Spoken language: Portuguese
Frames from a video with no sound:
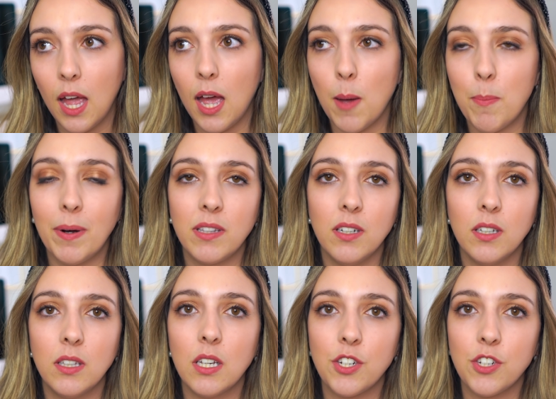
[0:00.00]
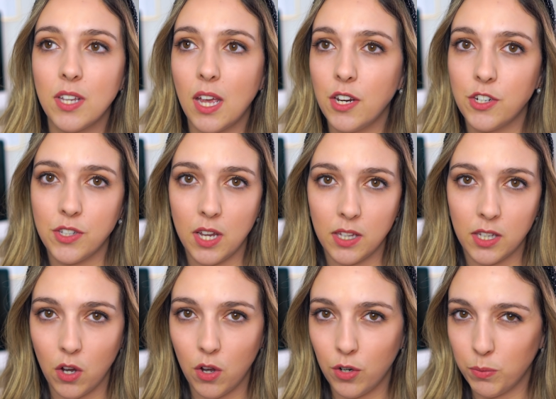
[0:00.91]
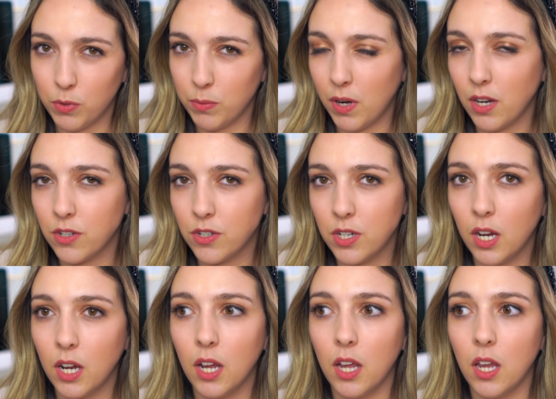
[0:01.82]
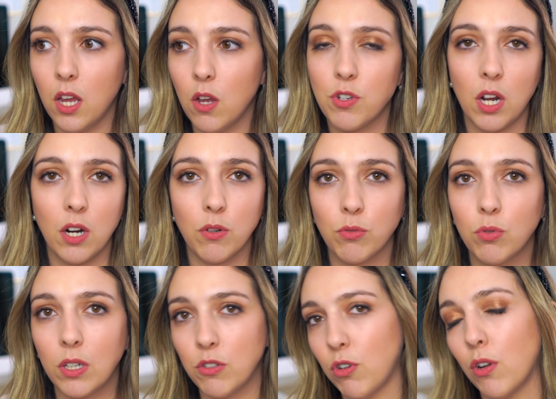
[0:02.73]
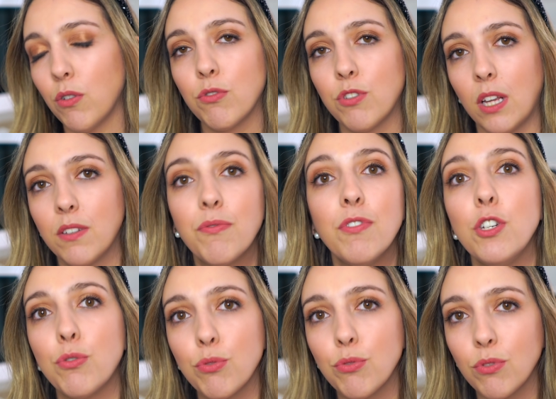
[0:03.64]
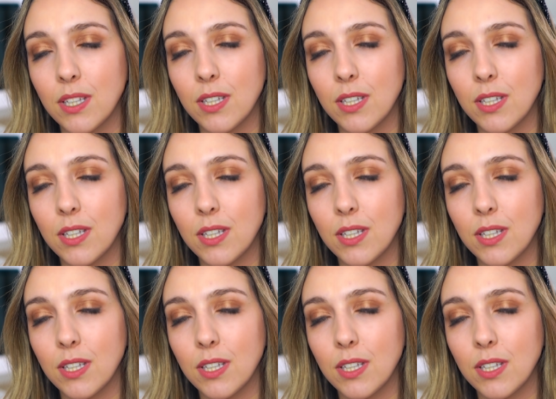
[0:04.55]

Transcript: a partir das 6, 7, que é a hora que o meu namorado chega, eu já, não tô, já, já fiz tudo o que